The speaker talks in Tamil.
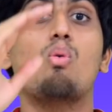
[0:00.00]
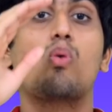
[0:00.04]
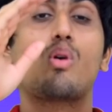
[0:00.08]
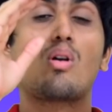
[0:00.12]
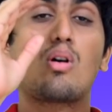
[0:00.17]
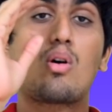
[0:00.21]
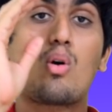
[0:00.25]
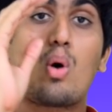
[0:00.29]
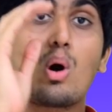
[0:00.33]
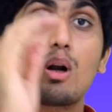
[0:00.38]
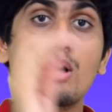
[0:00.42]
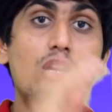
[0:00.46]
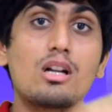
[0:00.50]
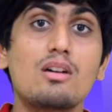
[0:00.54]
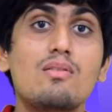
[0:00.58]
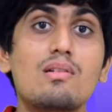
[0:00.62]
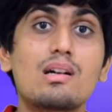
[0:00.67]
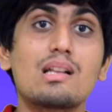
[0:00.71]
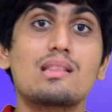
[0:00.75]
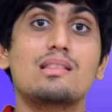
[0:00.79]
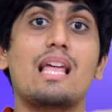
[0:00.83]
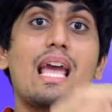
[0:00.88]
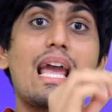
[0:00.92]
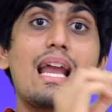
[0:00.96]
ஒரு கொட்டை
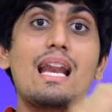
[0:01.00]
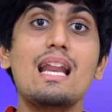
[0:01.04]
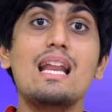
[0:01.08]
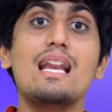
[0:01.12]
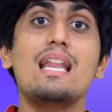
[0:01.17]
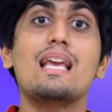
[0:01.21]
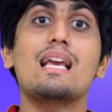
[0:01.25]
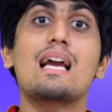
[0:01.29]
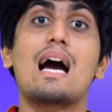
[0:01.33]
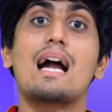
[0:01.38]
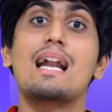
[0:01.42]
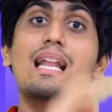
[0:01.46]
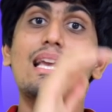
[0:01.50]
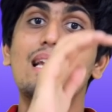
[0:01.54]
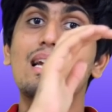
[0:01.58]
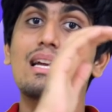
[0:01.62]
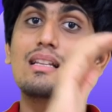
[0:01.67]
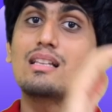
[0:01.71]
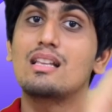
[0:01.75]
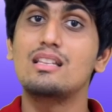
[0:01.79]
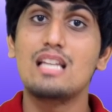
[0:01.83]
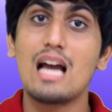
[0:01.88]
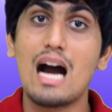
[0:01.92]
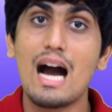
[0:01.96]
வர தேனி நீங்கள்
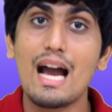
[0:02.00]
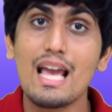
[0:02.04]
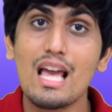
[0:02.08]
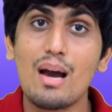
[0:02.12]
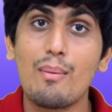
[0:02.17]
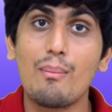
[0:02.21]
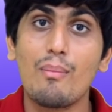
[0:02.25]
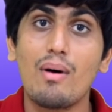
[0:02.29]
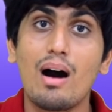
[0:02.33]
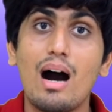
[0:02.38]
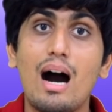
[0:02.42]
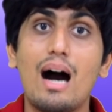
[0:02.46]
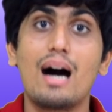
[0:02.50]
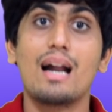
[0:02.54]
அடிக்கிறது நியாயம்